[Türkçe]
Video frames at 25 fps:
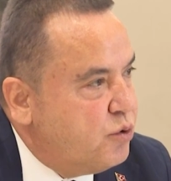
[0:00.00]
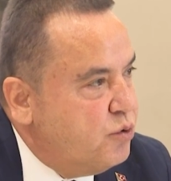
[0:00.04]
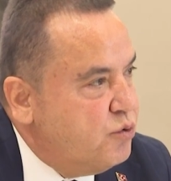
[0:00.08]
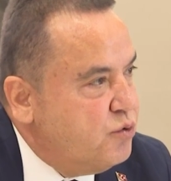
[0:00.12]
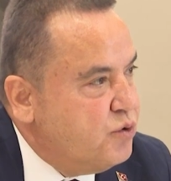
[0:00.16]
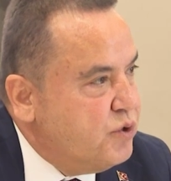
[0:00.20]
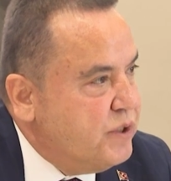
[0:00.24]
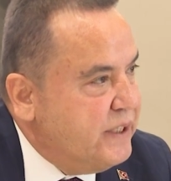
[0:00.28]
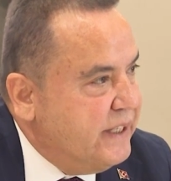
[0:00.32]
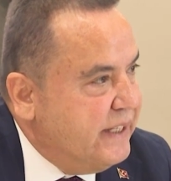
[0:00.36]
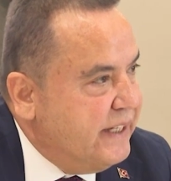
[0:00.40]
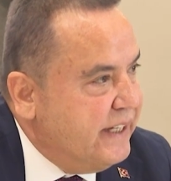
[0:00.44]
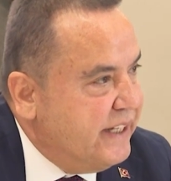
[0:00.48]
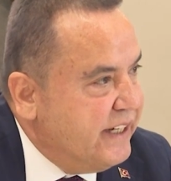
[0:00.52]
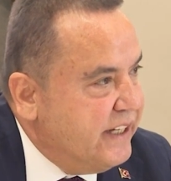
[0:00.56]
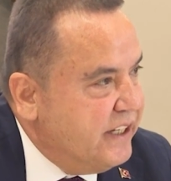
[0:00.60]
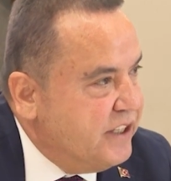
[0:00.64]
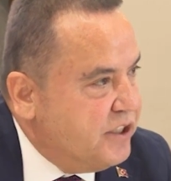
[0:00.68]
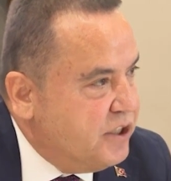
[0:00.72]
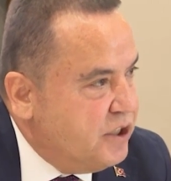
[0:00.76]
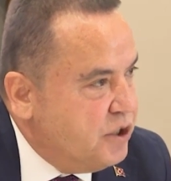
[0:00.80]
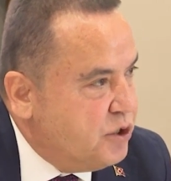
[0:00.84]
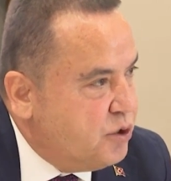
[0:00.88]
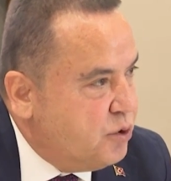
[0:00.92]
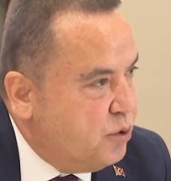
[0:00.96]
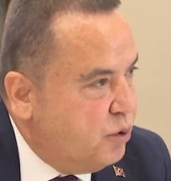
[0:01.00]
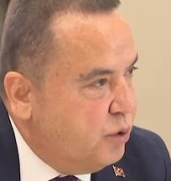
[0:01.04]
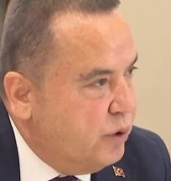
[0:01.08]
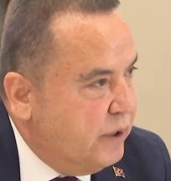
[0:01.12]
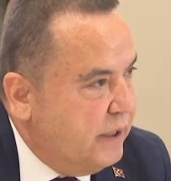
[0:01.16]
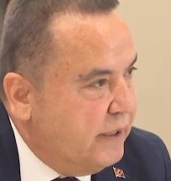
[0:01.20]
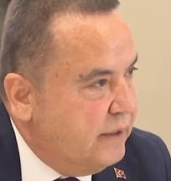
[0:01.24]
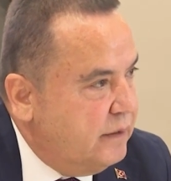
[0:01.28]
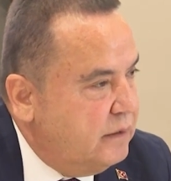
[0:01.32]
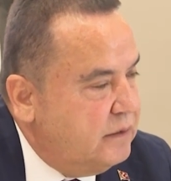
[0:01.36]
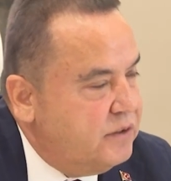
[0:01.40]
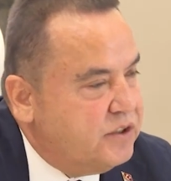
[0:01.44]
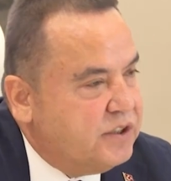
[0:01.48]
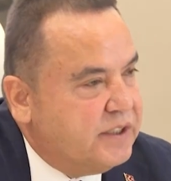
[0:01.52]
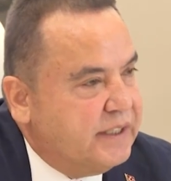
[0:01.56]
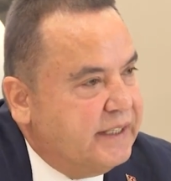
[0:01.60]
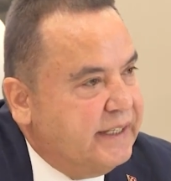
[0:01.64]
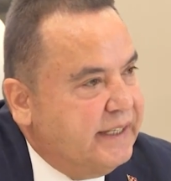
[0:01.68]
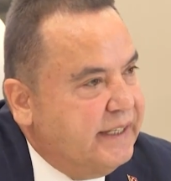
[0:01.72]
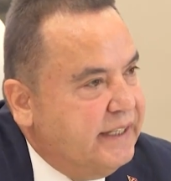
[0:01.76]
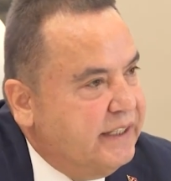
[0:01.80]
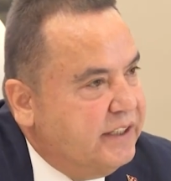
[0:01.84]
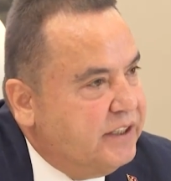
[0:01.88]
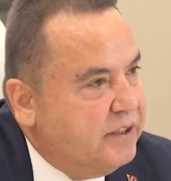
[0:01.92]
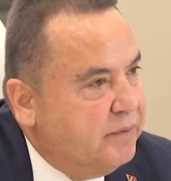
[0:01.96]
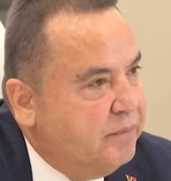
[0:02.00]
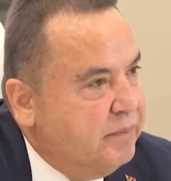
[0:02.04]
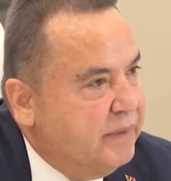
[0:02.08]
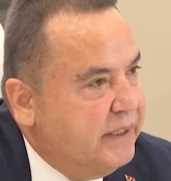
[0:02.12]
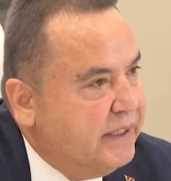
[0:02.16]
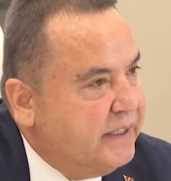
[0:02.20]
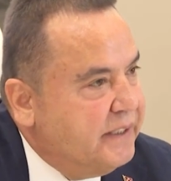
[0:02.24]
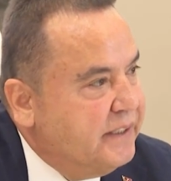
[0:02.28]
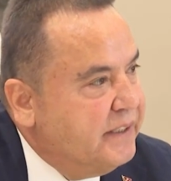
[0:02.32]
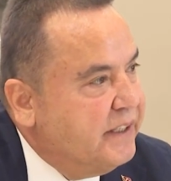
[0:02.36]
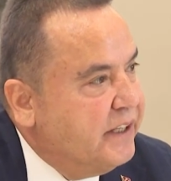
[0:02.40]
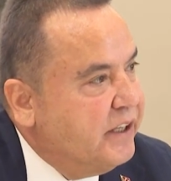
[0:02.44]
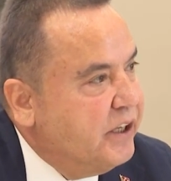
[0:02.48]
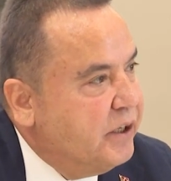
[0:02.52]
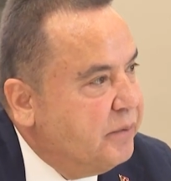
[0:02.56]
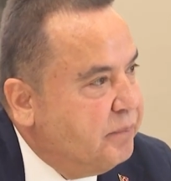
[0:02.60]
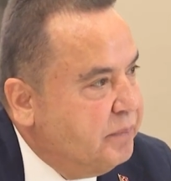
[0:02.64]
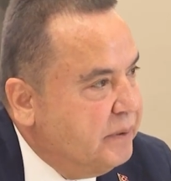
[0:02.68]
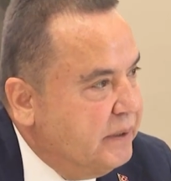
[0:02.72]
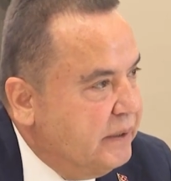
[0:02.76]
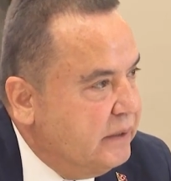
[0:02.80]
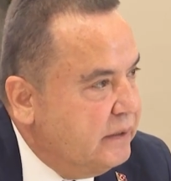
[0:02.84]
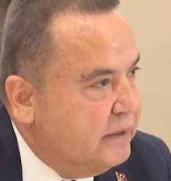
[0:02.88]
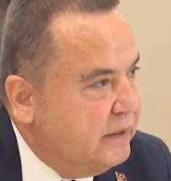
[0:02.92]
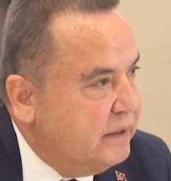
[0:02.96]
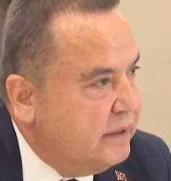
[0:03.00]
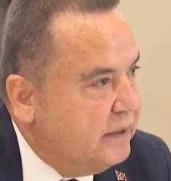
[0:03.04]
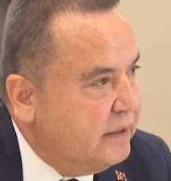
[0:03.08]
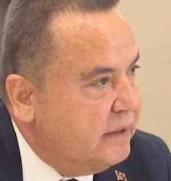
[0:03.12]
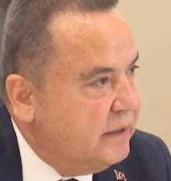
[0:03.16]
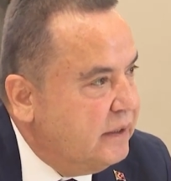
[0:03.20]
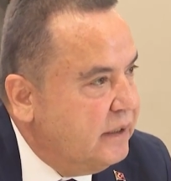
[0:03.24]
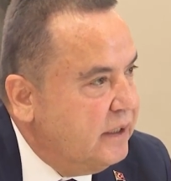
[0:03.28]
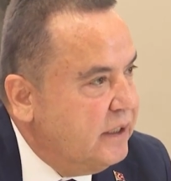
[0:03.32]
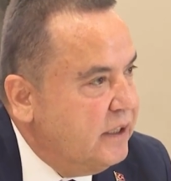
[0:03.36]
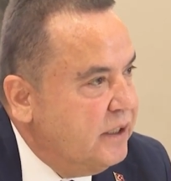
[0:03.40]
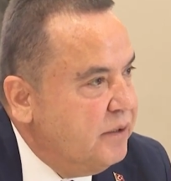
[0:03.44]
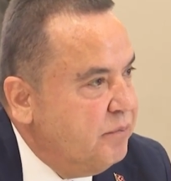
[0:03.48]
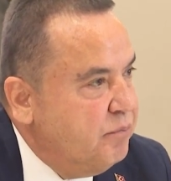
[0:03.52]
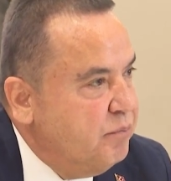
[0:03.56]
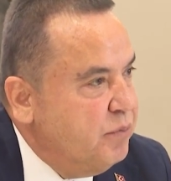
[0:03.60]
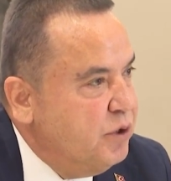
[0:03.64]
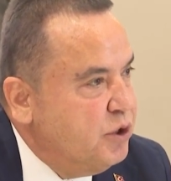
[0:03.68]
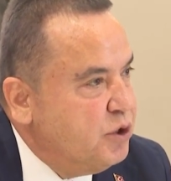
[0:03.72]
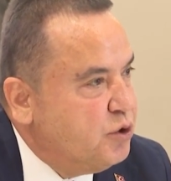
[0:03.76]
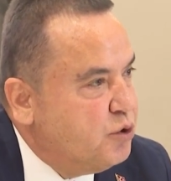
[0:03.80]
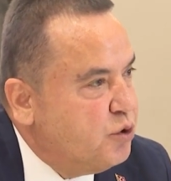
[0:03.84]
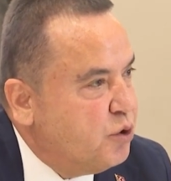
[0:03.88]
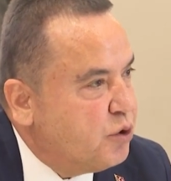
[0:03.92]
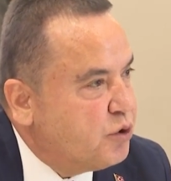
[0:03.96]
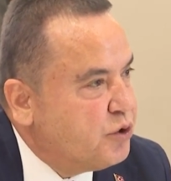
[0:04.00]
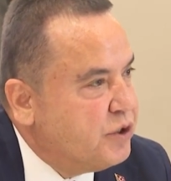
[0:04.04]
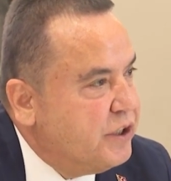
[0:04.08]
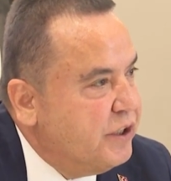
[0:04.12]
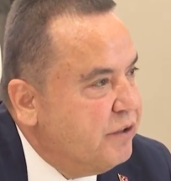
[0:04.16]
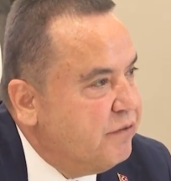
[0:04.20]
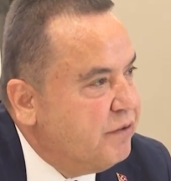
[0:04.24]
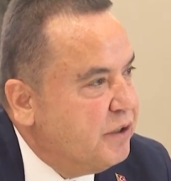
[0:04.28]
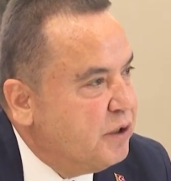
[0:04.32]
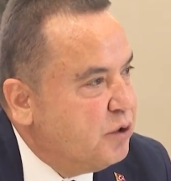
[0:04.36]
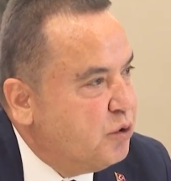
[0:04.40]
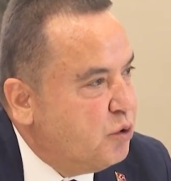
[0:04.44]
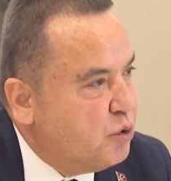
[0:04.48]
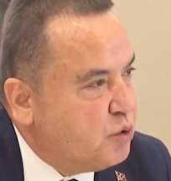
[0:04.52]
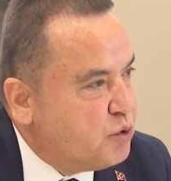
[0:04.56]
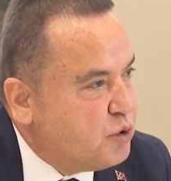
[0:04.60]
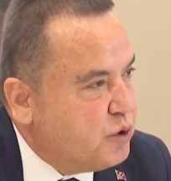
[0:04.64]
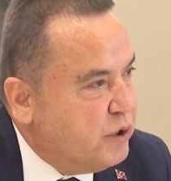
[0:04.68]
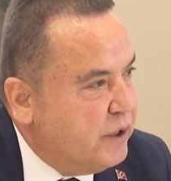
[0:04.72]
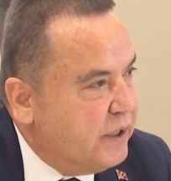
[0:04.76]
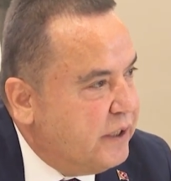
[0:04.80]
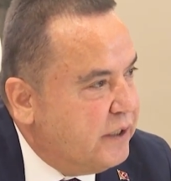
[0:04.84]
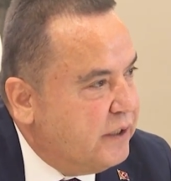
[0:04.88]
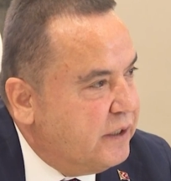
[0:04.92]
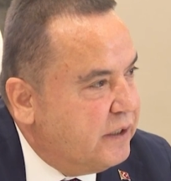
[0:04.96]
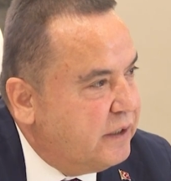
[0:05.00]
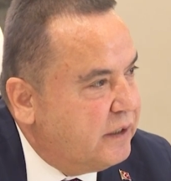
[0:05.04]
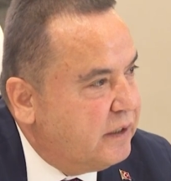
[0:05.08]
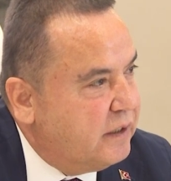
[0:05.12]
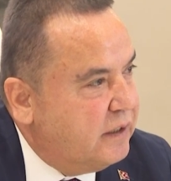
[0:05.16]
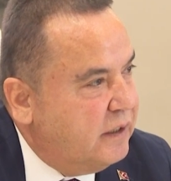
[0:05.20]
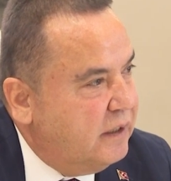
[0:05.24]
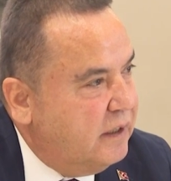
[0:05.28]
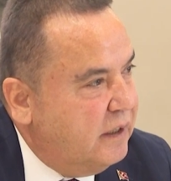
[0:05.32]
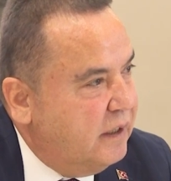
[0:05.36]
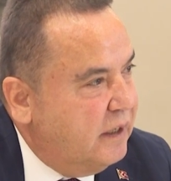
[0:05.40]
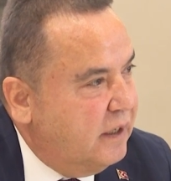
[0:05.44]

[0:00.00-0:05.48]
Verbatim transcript: e, gün ziyaretçisi olan, işte eğitimlerin de yapıldığı birçok çevre dostlarını